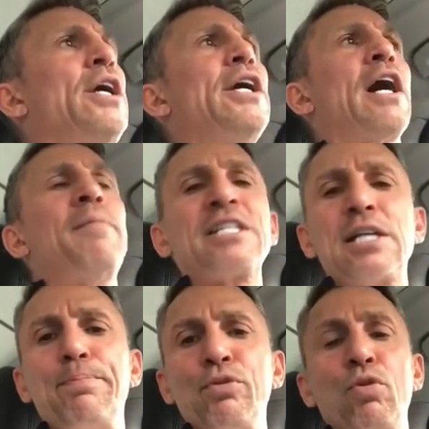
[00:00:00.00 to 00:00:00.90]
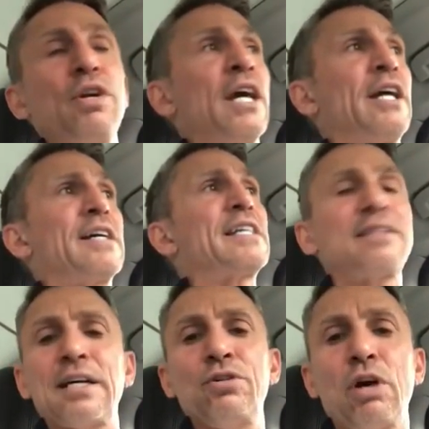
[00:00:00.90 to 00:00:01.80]
et ramasse les plus gros gains grâce à
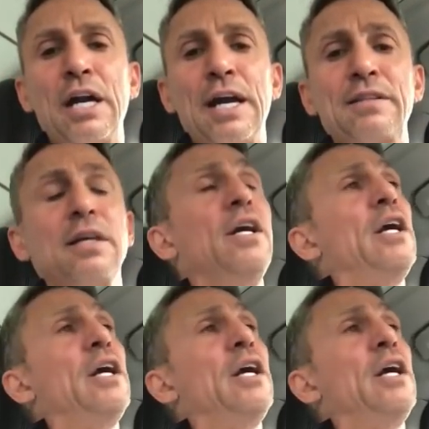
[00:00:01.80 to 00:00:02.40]
Trader Alert